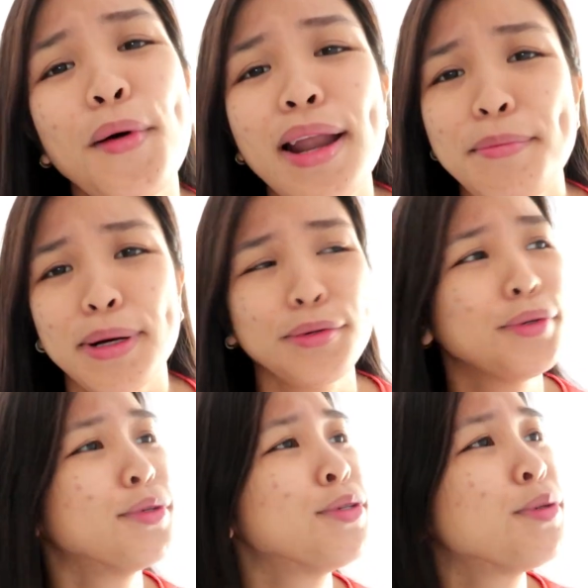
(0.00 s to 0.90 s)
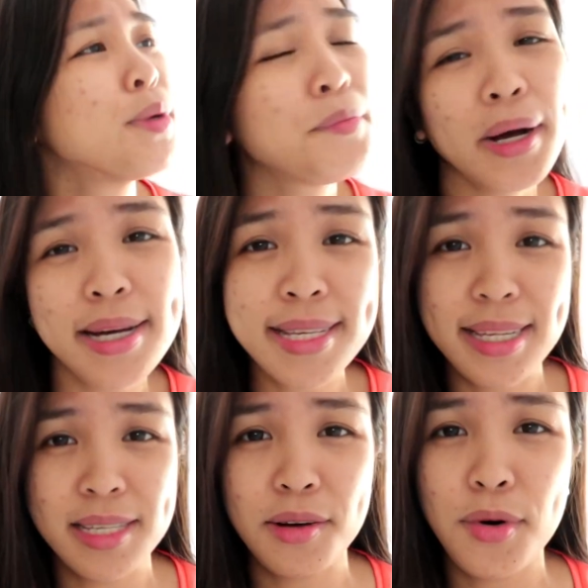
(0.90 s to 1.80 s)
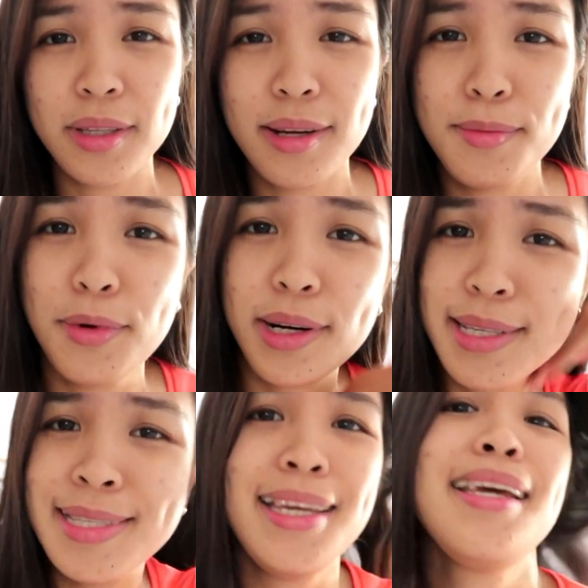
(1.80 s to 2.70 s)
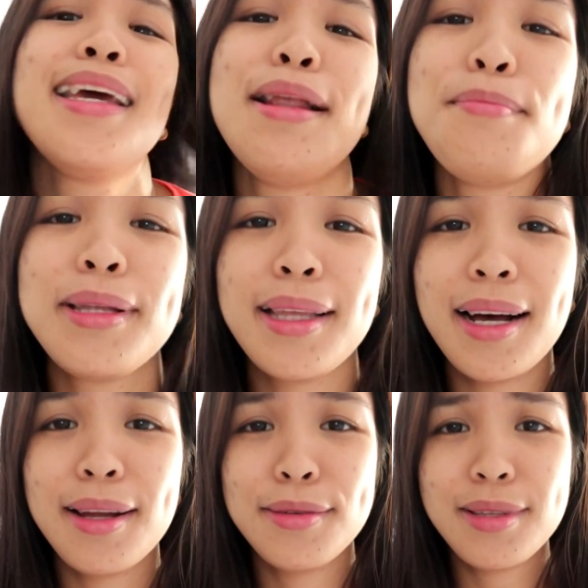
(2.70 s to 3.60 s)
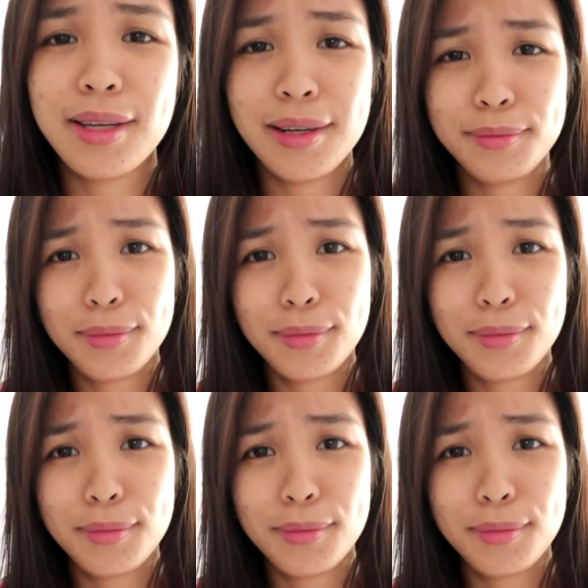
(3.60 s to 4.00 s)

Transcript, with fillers: Wala mong gusto mo pa kasa sa water mo ng single pa takaroon, ter.